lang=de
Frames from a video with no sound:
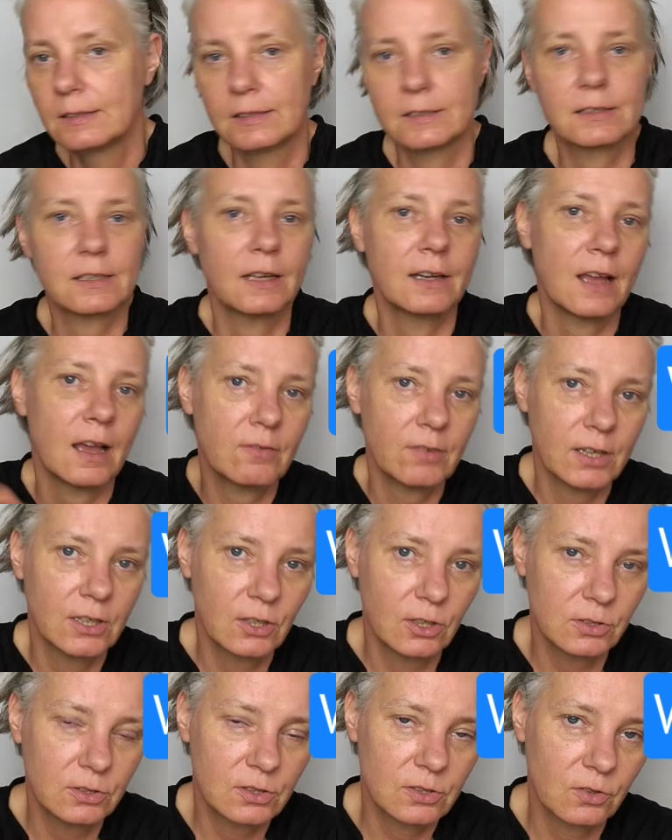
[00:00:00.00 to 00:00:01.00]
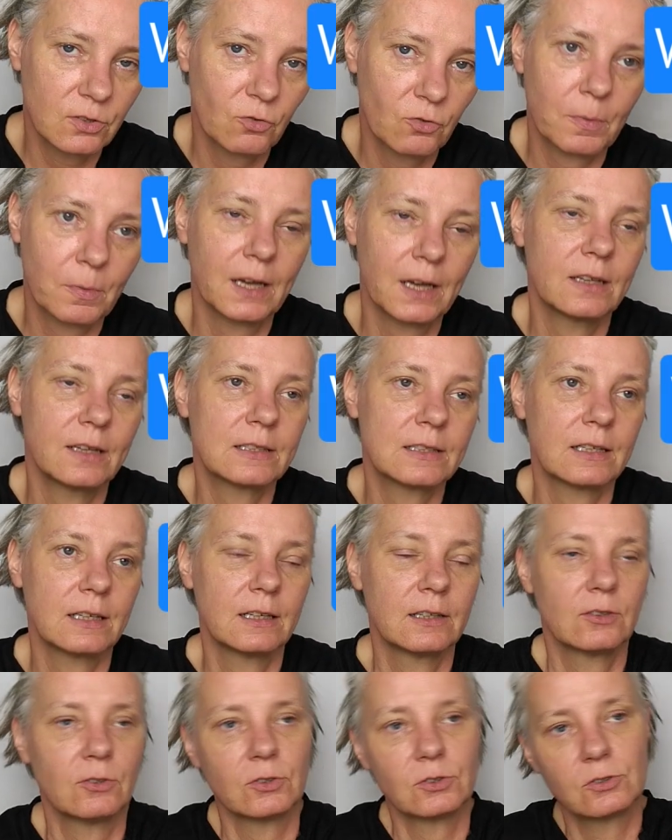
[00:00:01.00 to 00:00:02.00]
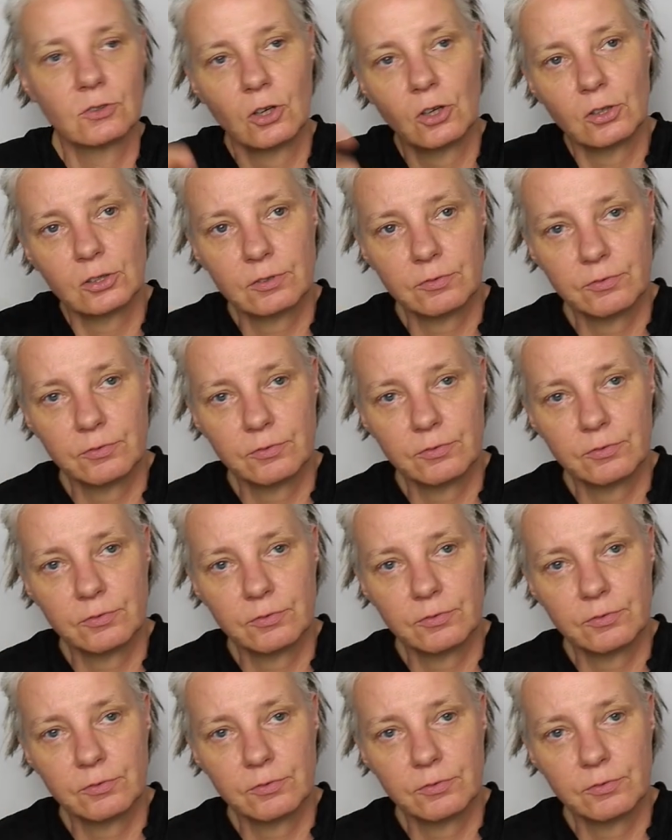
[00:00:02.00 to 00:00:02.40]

das in Evernote zu speichern und dort